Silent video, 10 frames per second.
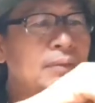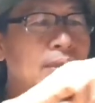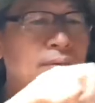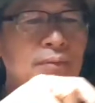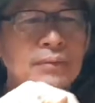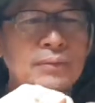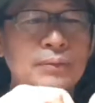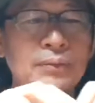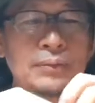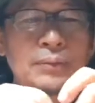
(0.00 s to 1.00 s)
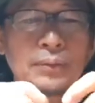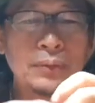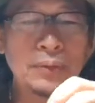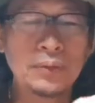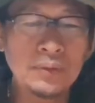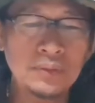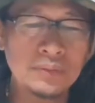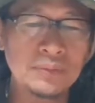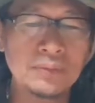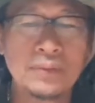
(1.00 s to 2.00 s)
anong, kung totoo,
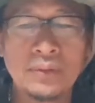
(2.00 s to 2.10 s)
kung